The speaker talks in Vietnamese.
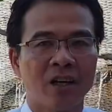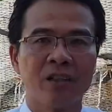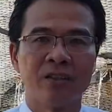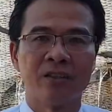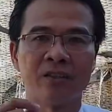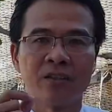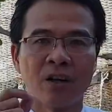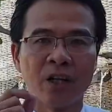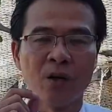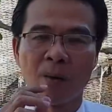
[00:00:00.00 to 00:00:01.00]
Còn
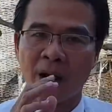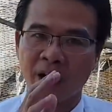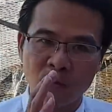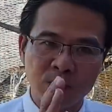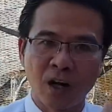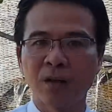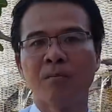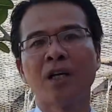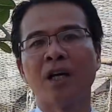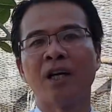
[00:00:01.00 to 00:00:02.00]
còn nếu mà bạn không có
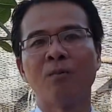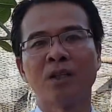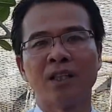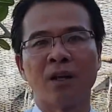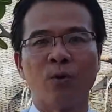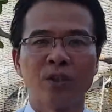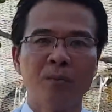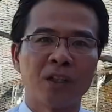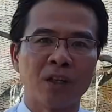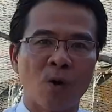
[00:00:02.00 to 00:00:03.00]
bất kỳ thông tin nào của
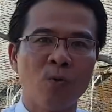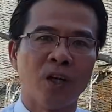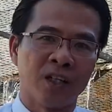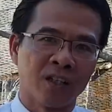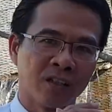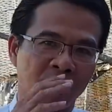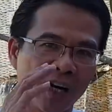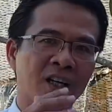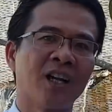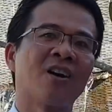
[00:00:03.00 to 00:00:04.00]
chứng minh cũ thì
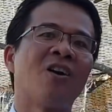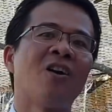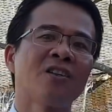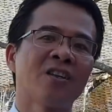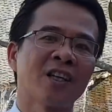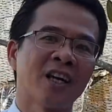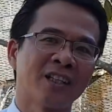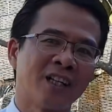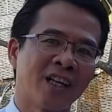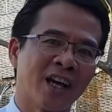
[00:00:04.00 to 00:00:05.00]
thật là khó cho các
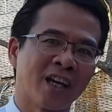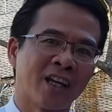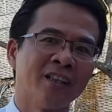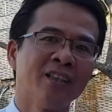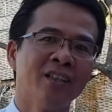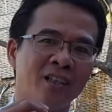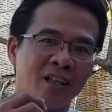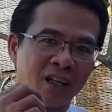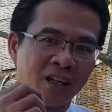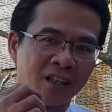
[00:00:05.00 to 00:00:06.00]
anh ngân hàng ảnh
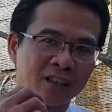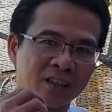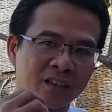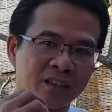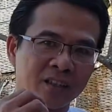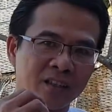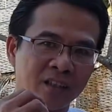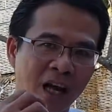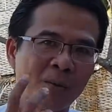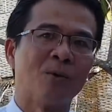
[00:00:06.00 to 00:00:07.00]
à,
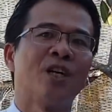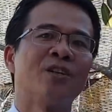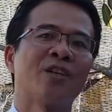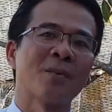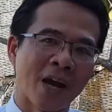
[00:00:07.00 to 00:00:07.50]
làm hồ sơ cho các